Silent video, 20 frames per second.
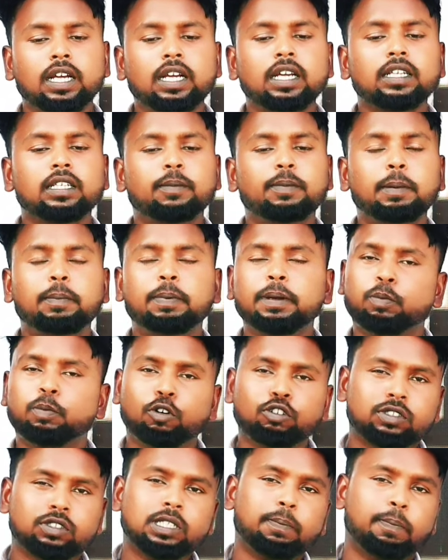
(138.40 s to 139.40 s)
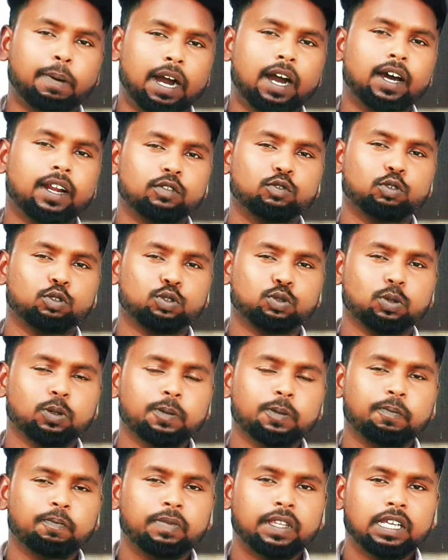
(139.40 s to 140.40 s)
लेकिन जब ये बिग बॉस से बाहर आई
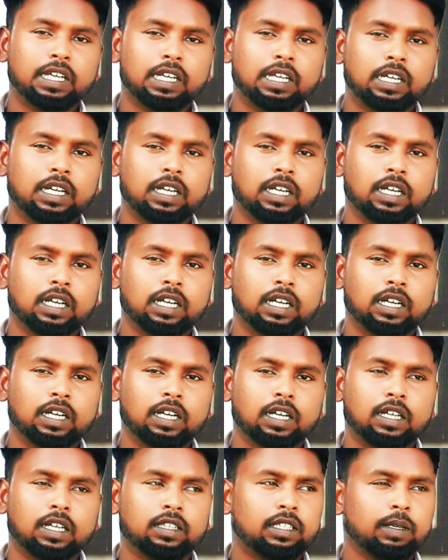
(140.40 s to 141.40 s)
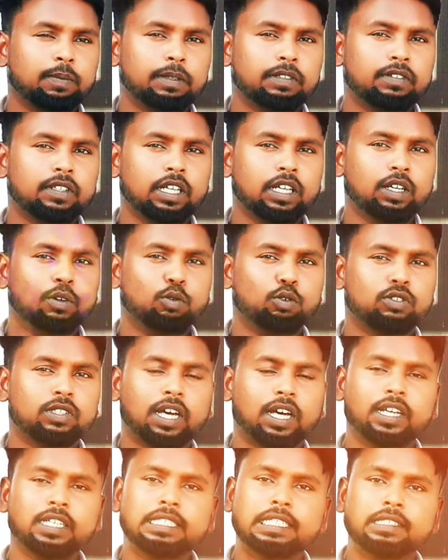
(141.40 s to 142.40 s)
दोस्तों तब इसने
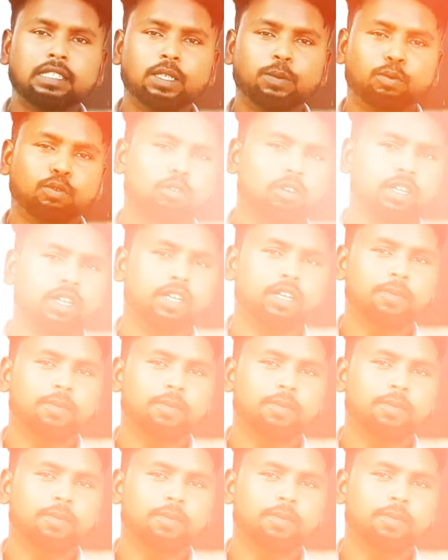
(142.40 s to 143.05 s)
वो सारी चीज़ें भूल